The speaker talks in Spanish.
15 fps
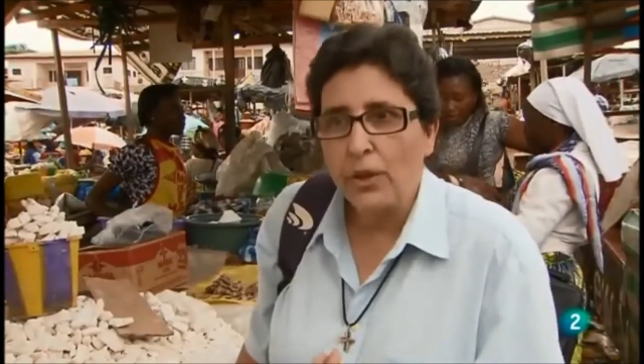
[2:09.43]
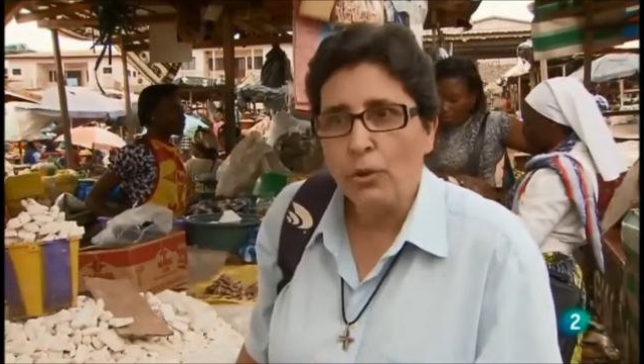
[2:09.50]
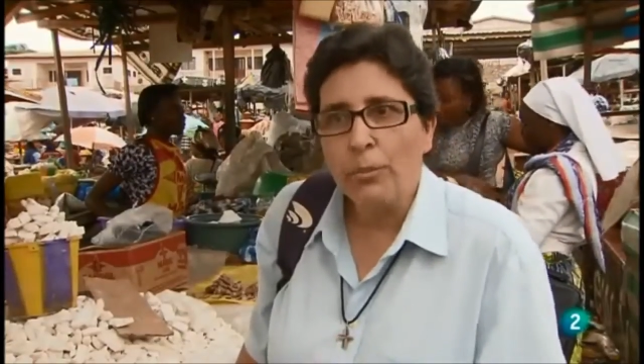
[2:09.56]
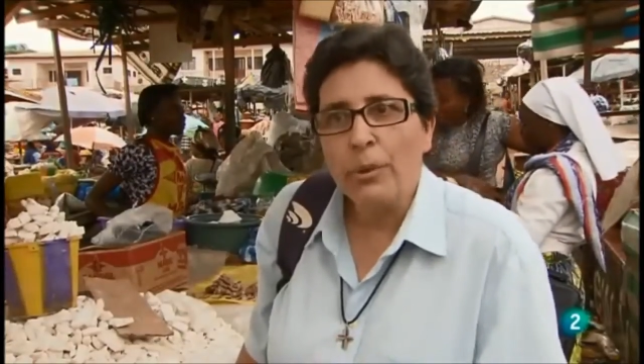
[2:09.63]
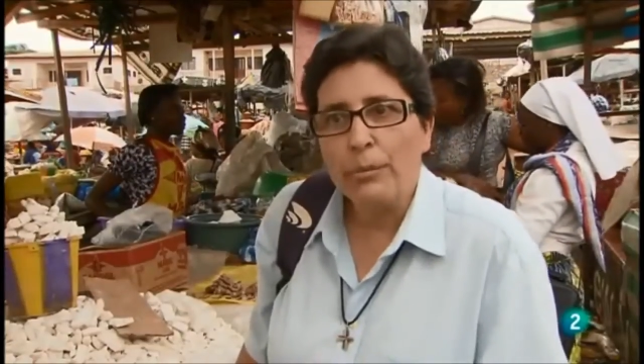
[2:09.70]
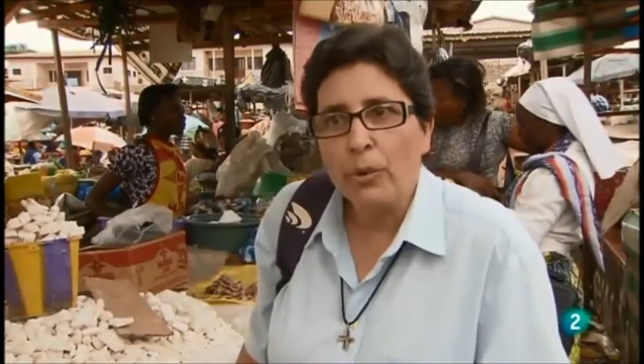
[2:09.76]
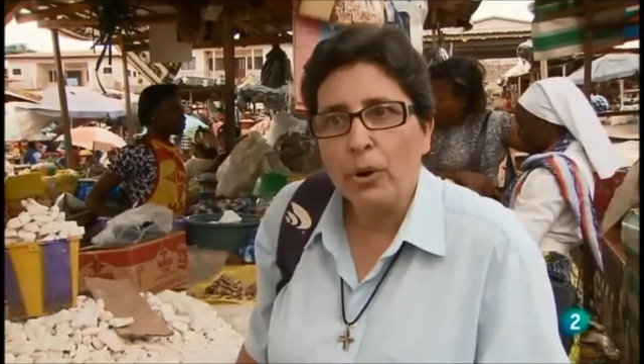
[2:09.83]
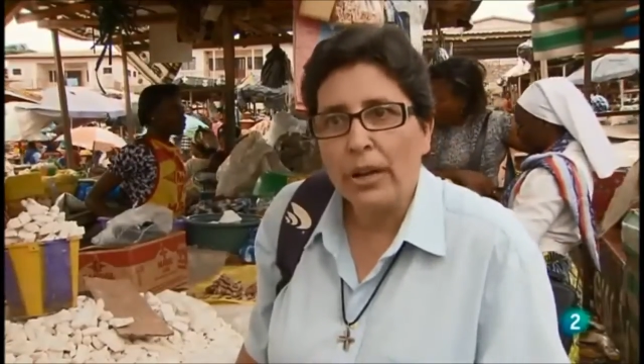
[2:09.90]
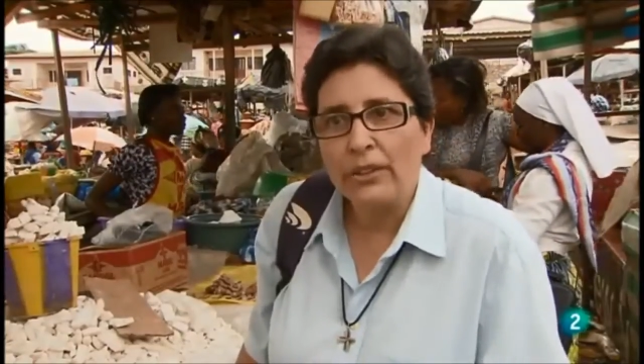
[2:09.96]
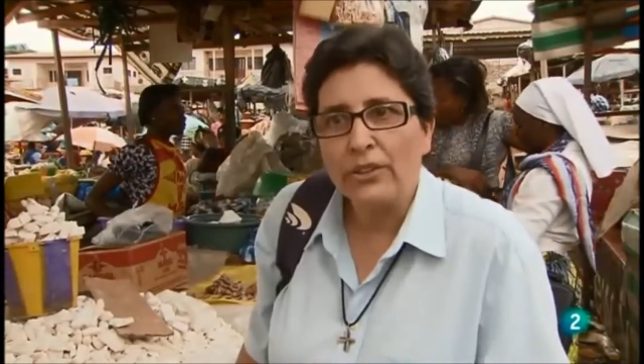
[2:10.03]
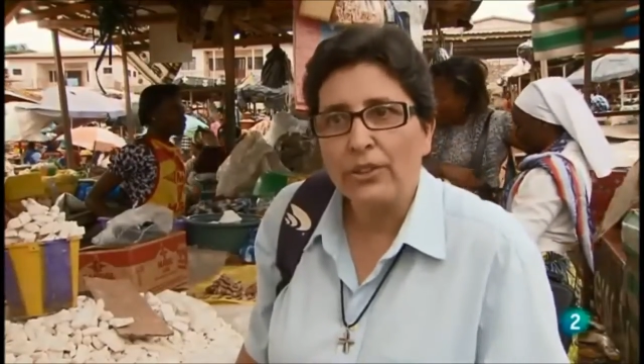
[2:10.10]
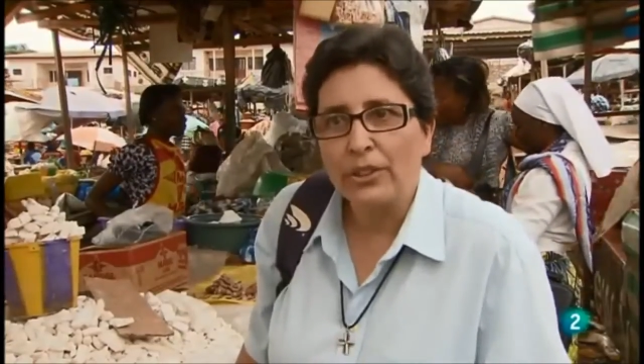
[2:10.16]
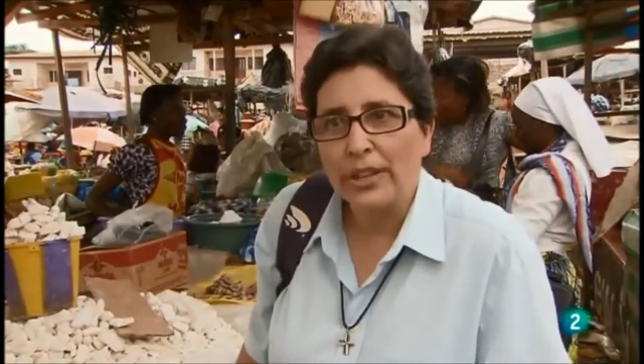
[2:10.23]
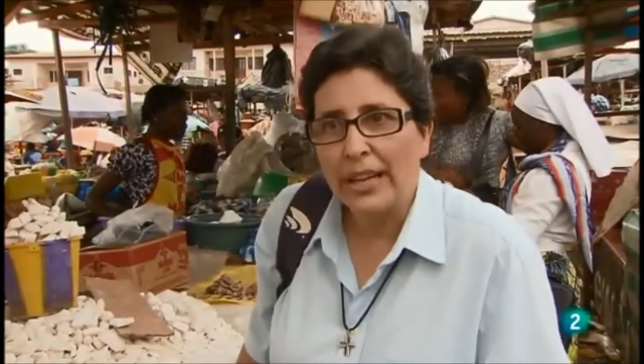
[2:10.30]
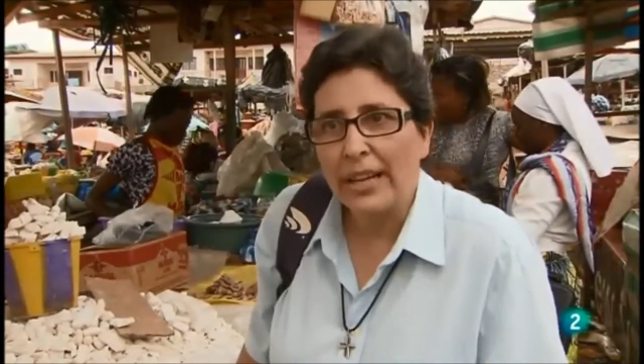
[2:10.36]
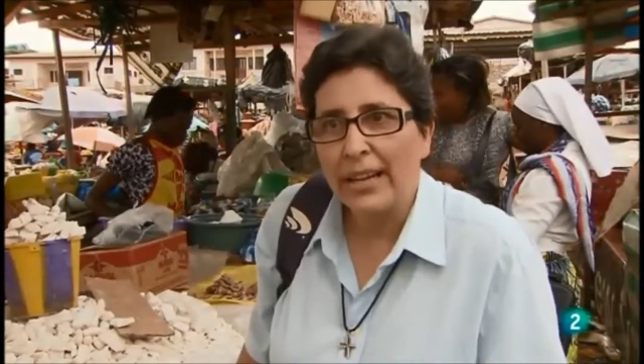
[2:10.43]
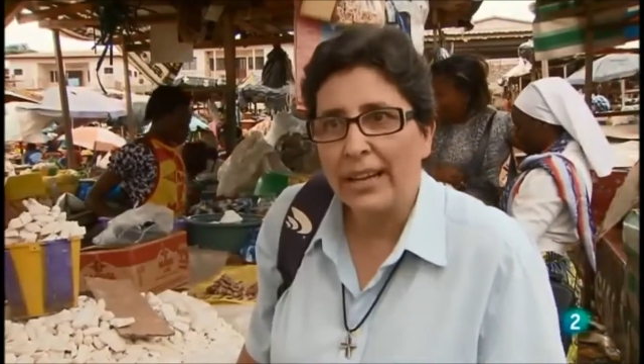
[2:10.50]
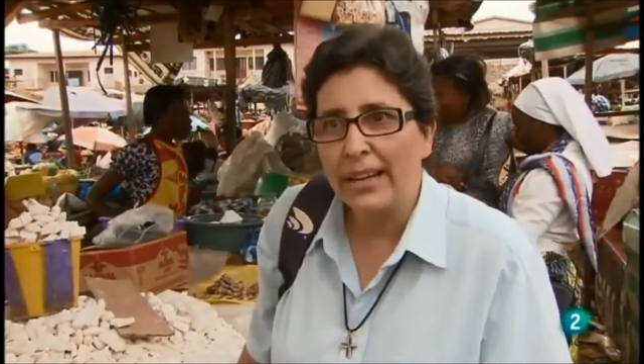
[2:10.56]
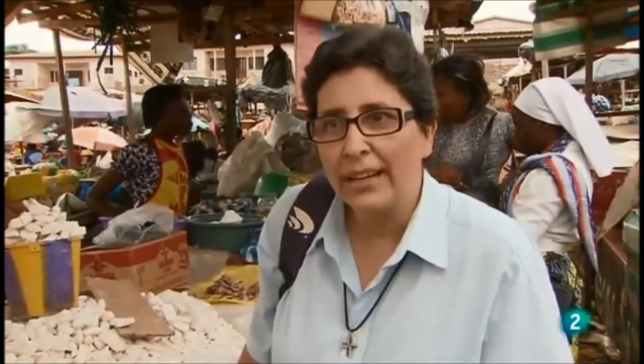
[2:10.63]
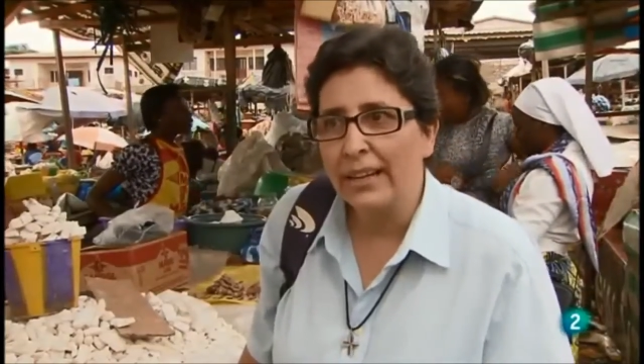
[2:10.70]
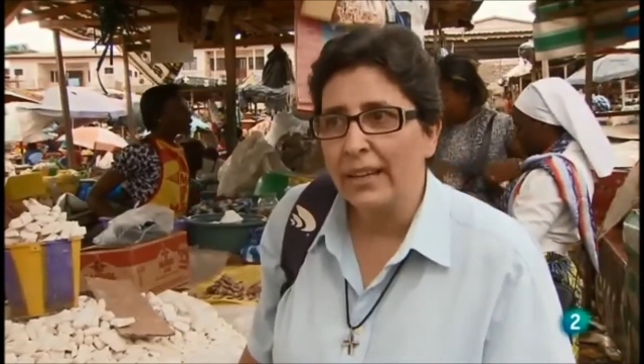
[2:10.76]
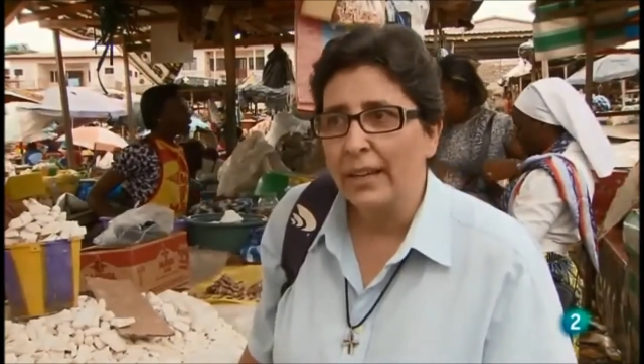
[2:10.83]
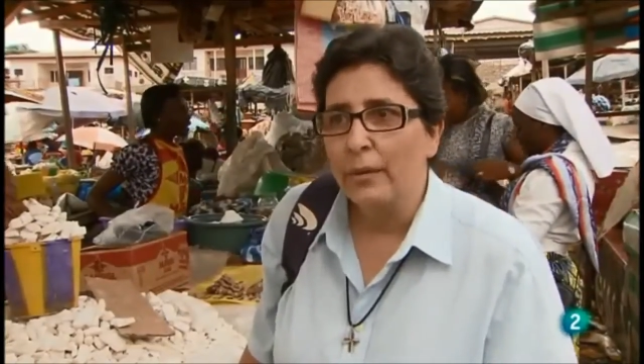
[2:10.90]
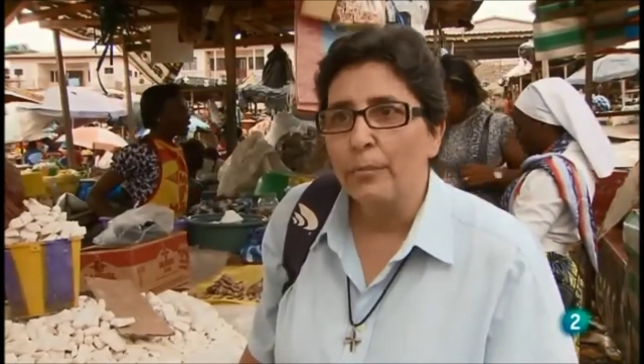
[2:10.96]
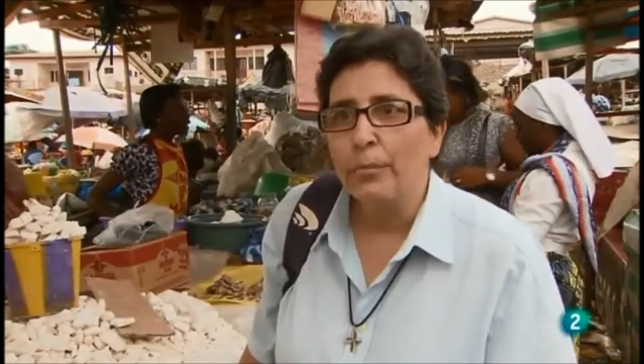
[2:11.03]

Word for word: ellos mismos gestionar,